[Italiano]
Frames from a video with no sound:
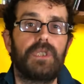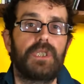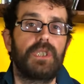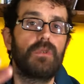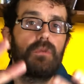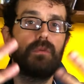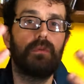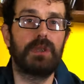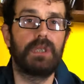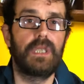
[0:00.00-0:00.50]

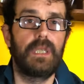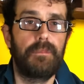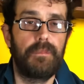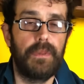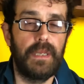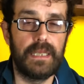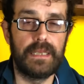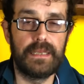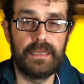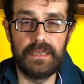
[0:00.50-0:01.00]
5-6
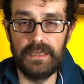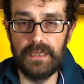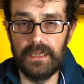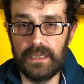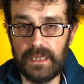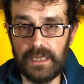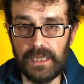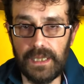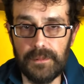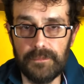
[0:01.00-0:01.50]

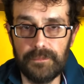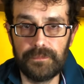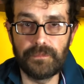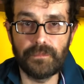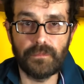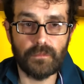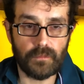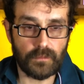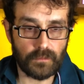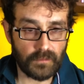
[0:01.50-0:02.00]
pezzi che
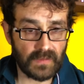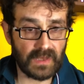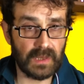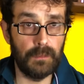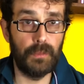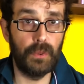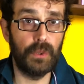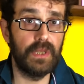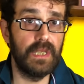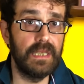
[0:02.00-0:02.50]

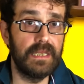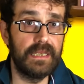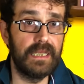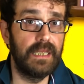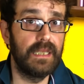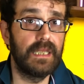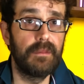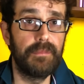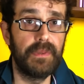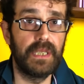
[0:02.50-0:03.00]

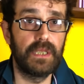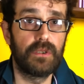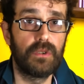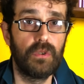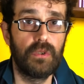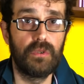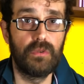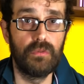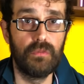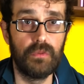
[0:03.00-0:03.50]
potenziali che
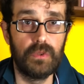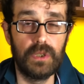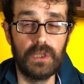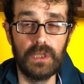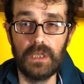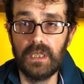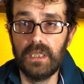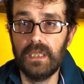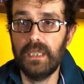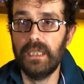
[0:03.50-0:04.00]
piacciono a tutti.